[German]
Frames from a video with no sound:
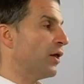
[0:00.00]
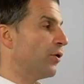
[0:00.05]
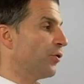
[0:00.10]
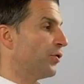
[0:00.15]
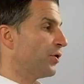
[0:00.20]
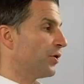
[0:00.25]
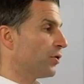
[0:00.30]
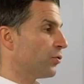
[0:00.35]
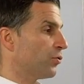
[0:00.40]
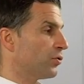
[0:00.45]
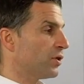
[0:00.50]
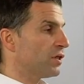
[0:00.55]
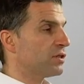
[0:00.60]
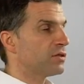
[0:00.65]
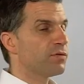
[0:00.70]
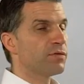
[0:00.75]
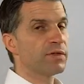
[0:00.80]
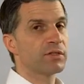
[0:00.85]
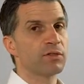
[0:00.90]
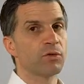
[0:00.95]
eure
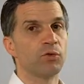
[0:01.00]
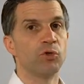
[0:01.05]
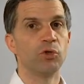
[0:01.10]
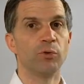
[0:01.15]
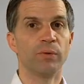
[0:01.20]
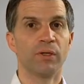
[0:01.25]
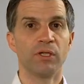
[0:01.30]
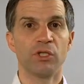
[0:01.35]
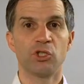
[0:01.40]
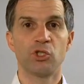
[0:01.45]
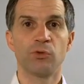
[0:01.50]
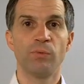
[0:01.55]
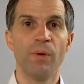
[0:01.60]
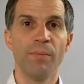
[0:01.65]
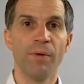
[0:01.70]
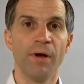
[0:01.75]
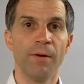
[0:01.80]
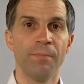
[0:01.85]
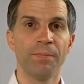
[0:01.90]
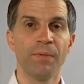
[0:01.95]
Grunddesinfektion über den
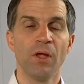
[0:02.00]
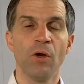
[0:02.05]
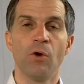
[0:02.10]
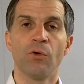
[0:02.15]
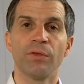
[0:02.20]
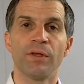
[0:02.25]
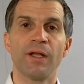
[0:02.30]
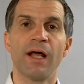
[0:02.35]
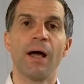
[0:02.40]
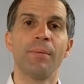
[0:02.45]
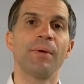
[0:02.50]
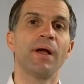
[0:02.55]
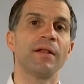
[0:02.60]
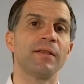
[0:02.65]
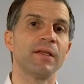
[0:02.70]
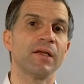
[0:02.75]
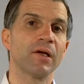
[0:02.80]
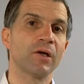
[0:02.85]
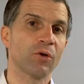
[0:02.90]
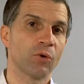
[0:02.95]
Schwimmer und dann habe ich halt
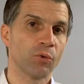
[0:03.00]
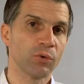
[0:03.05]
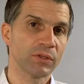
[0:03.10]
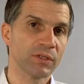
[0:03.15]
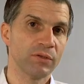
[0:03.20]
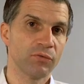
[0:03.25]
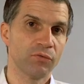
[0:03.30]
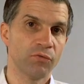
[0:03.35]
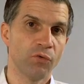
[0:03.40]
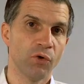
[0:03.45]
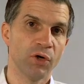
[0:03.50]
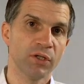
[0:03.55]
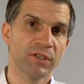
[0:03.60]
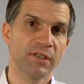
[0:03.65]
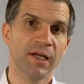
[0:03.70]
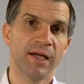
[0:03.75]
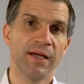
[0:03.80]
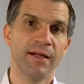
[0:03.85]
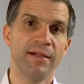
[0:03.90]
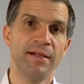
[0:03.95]
den großen
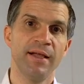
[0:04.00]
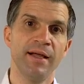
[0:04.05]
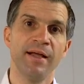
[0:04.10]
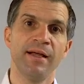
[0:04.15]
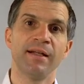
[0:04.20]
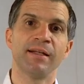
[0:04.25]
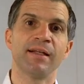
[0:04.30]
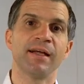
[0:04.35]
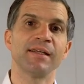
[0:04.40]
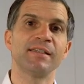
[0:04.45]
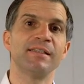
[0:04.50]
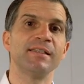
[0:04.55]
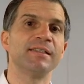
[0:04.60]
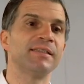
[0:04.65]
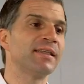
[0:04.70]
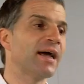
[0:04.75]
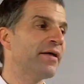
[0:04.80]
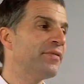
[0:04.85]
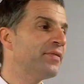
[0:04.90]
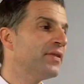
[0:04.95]
Vorteil, dass sie
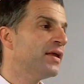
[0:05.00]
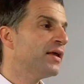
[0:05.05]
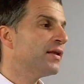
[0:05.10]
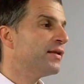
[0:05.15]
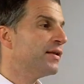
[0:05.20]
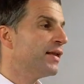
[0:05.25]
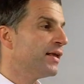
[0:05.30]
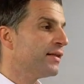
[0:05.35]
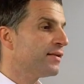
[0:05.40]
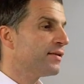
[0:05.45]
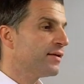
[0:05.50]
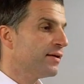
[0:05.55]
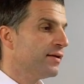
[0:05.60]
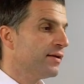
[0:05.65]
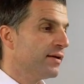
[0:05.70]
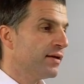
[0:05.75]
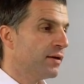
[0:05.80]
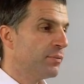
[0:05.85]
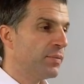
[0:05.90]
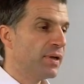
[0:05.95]
dann nicht
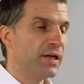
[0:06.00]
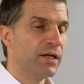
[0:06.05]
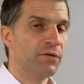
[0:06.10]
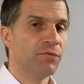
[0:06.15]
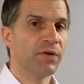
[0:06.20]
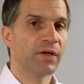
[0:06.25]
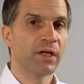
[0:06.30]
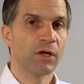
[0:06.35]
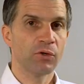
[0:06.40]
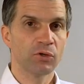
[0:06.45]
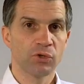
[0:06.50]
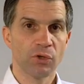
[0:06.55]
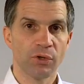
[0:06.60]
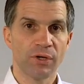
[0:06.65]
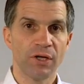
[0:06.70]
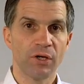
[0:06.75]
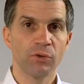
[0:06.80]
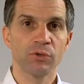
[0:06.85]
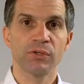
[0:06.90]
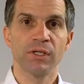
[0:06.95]
im Endeffekt auch so
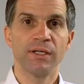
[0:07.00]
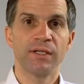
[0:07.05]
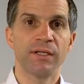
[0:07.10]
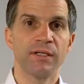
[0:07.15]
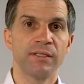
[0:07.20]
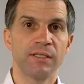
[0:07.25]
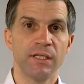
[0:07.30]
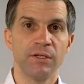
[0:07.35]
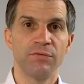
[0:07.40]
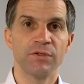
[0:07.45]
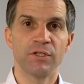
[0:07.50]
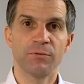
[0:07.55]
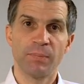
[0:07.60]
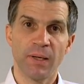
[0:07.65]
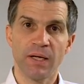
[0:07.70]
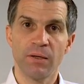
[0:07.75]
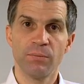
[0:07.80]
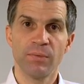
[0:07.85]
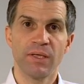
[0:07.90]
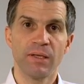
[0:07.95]
geruchsintensives
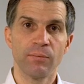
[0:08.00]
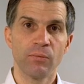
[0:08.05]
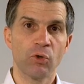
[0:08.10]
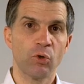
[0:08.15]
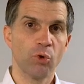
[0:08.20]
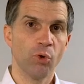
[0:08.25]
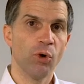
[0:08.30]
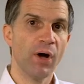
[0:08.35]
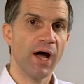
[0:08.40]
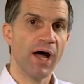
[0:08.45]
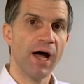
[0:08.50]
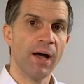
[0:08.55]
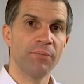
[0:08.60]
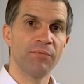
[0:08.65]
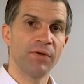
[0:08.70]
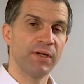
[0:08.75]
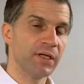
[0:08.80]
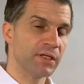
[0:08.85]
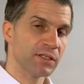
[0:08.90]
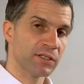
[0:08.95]
Becken mit dem Chlor habt,
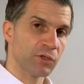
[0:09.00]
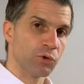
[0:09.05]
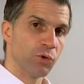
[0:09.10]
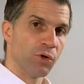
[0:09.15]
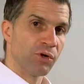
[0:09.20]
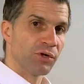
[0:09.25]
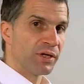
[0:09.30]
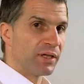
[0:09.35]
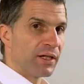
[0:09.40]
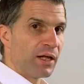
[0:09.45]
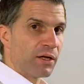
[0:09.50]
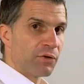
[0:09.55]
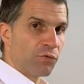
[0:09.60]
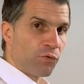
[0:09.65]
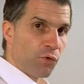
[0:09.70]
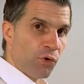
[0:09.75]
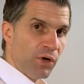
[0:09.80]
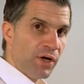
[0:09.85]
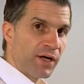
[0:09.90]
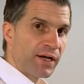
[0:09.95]
wenn ihr das Chlorgranulat
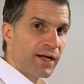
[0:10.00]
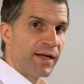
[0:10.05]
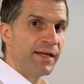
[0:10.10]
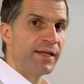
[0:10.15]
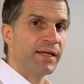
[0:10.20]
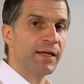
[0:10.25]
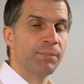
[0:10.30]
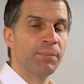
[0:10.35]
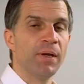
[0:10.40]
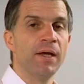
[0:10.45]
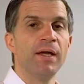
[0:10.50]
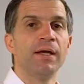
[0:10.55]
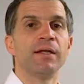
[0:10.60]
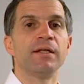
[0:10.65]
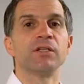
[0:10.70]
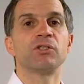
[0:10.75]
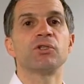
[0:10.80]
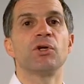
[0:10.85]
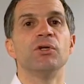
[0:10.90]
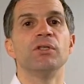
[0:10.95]
vorher reingebt,
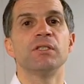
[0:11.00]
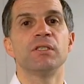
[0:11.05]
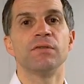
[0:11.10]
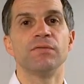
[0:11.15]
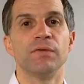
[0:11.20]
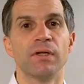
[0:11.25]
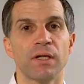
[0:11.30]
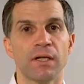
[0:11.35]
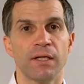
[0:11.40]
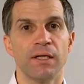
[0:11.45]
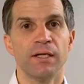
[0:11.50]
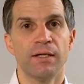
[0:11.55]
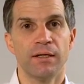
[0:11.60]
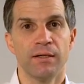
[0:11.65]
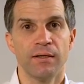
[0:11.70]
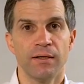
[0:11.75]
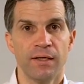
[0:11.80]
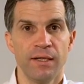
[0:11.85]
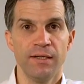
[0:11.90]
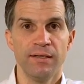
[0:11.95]
das können sie wirklich
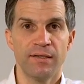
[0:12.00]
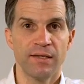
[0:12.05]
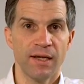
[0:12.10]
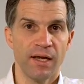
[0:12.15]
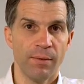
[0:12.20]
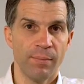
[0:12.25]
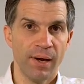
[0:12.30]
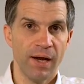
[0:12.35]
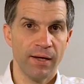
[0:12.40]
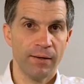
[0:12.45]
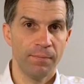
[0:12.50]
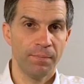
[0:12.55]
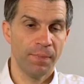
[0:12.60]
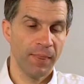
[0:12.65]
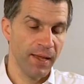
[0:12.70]
äh, hinterher machen.